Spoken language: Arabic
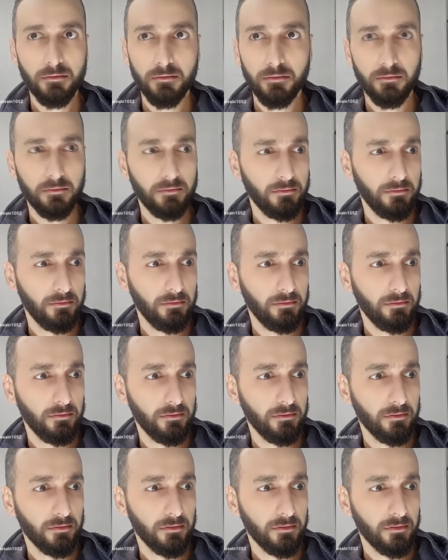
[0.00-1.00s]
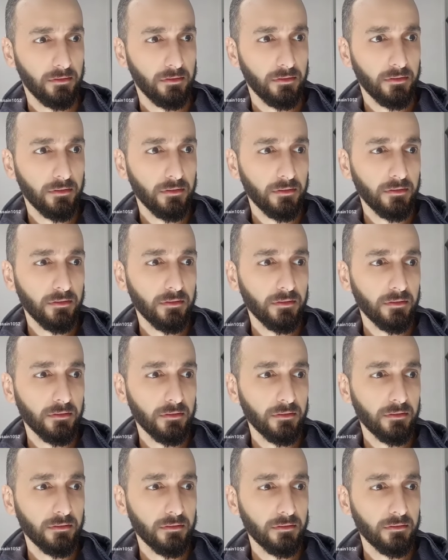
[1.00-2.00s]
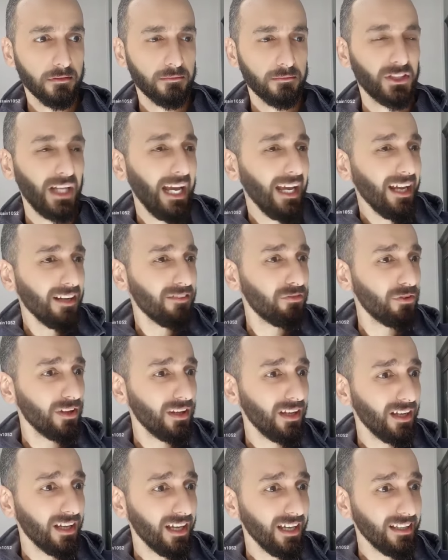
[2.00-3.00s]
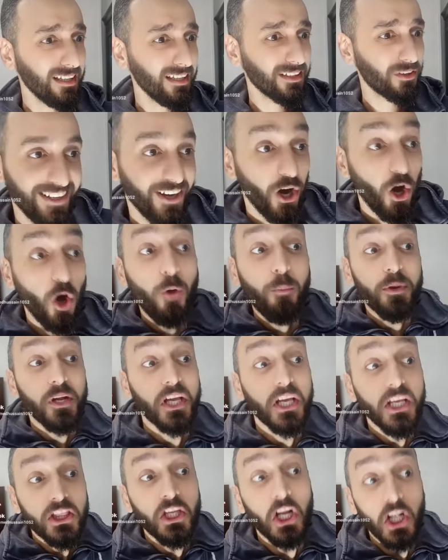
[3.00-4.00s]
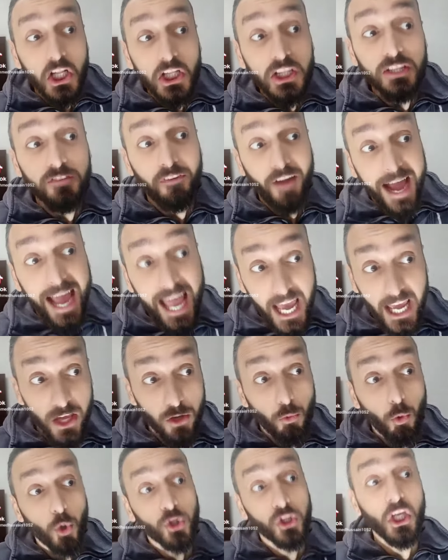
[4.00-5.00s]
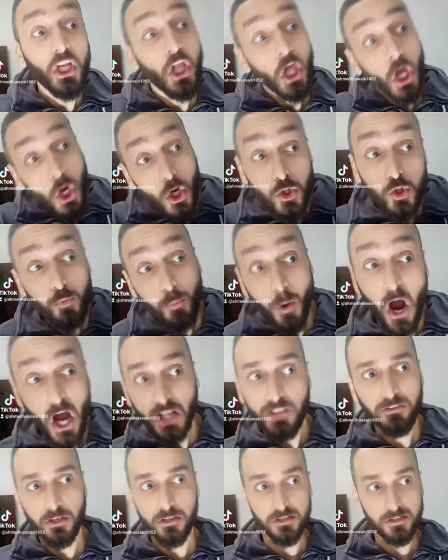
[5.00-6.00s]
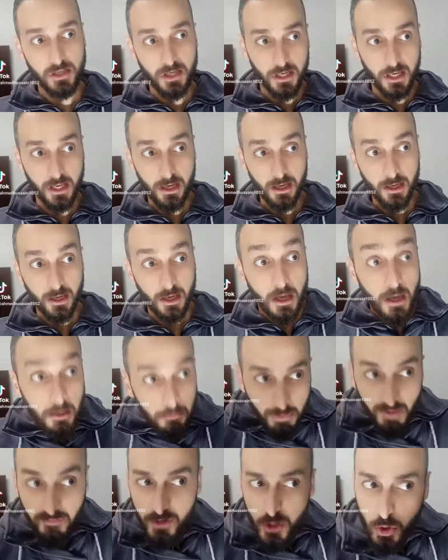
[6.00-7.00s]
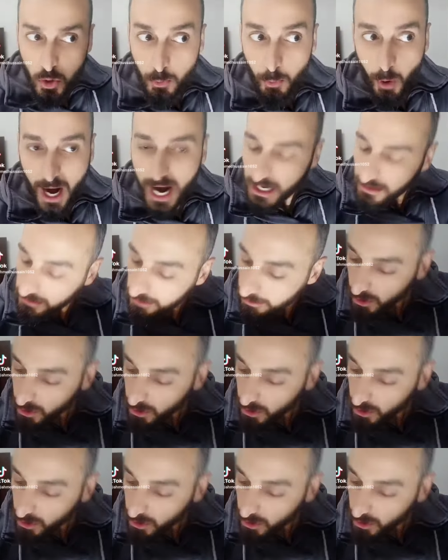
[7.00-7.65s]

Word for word: وبعدين ايه اللي دخل سميره سعيد في الموضوع مش عارف والله ايه ده, ده. عمرك انت غلطتي في حقي وقلتي لي سموحات ينصري مفيش سموحات